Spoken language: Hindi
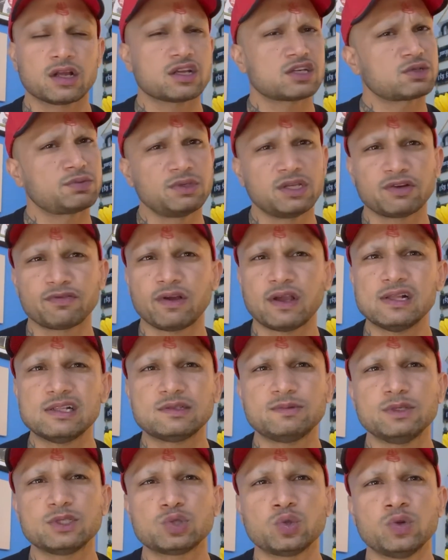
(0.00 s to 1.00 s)
कश्मीर
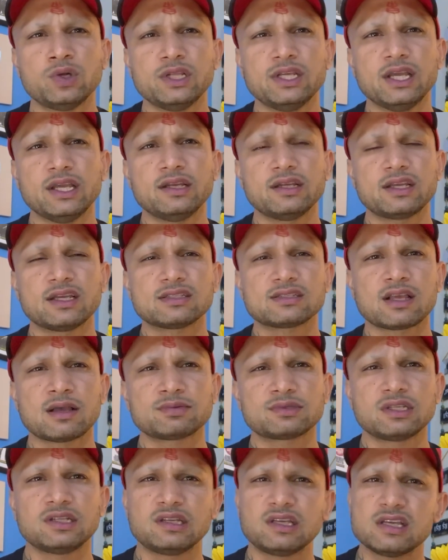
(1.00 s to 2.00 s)
फाइल्स भी झूठी है इनके
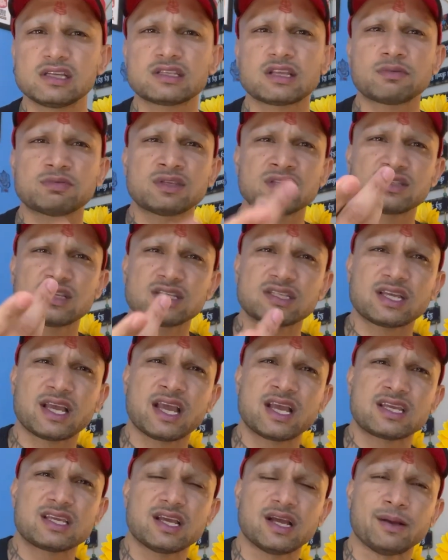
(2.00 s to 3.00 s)
हिसाब से इनके हिसाब से सच
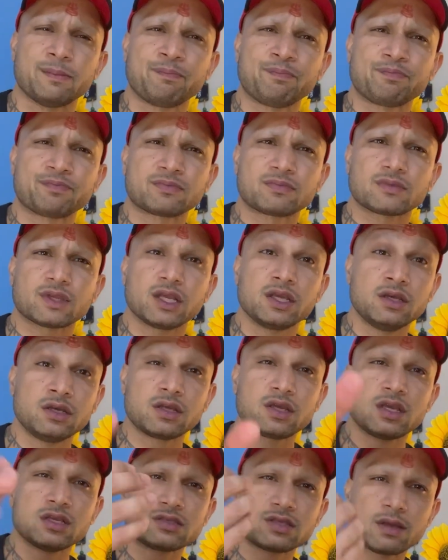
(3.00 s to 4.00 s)
है क्या
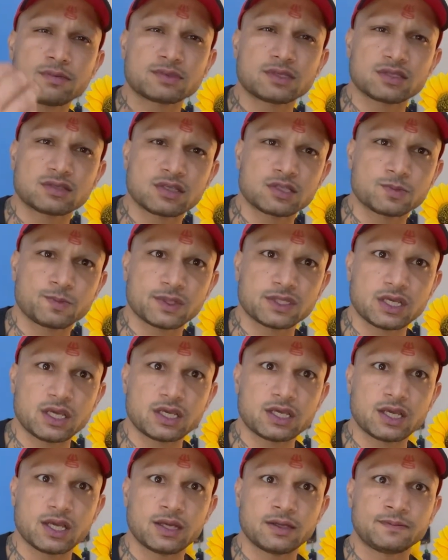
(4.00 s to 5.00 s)
इनके हिसाब से सच पता है
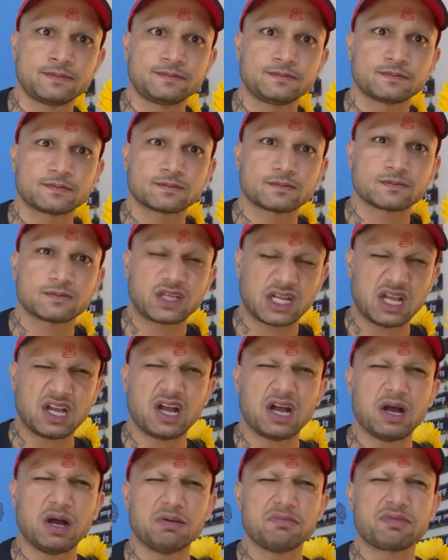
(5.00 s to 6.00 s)
क्या
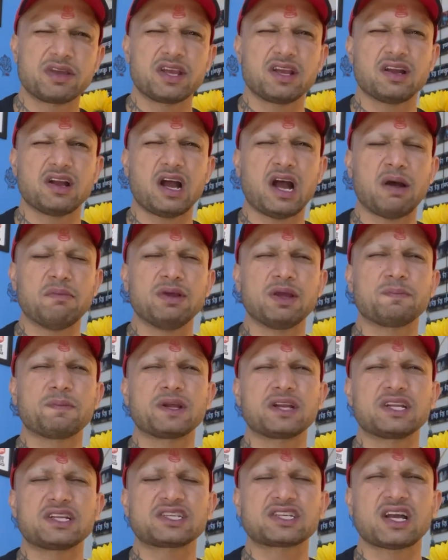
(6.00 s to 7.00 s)
है हमें हमें
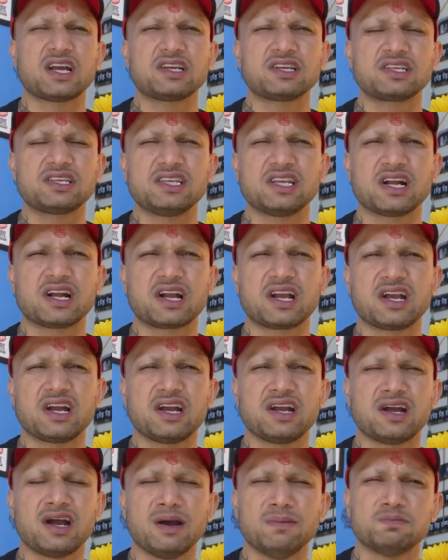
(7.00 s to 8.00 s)
परेशान किया गया
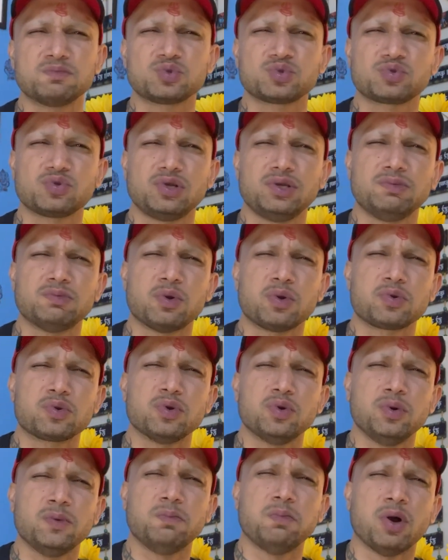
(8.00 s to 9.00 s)
है हम मुस्लिमों
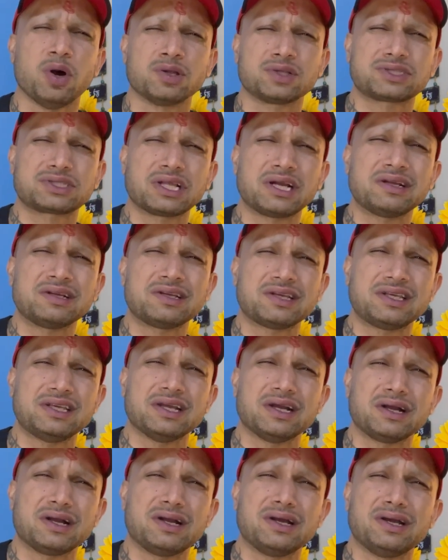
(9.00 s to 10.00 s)
को बहुत तंग
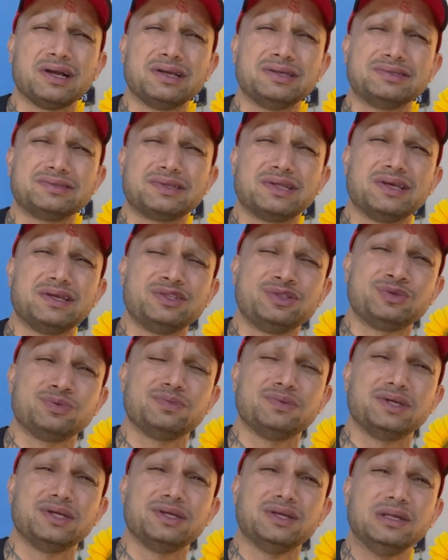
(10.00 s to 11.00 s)
किया गया इस देश
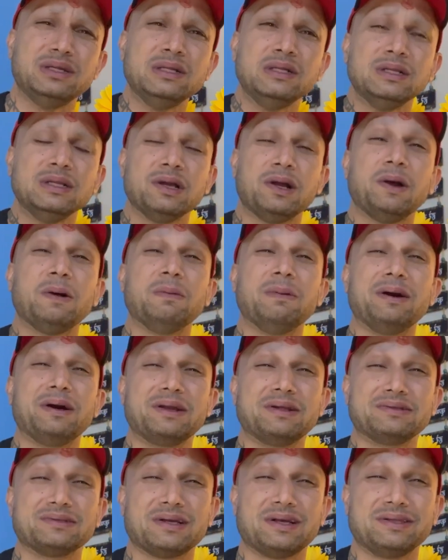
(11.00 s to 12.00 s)
में
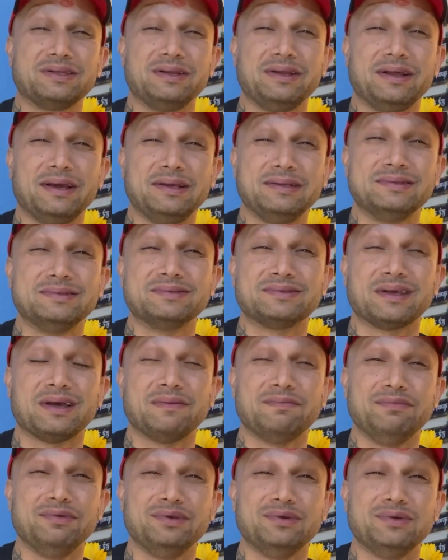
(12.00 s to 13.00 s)
हमारे साथ
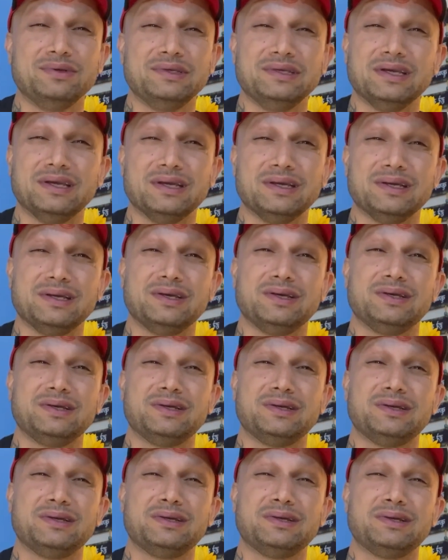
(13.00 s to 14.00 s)
नाइंसाफी हुई
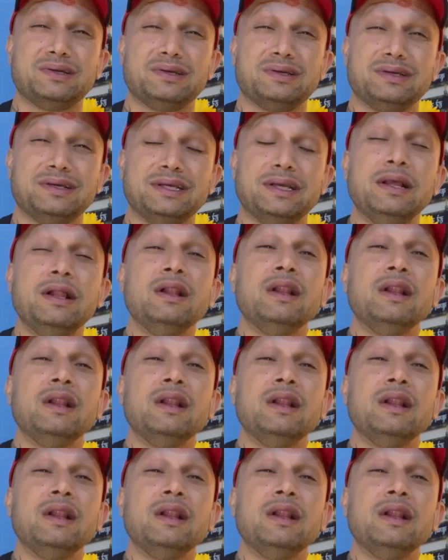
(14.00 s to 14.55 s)
है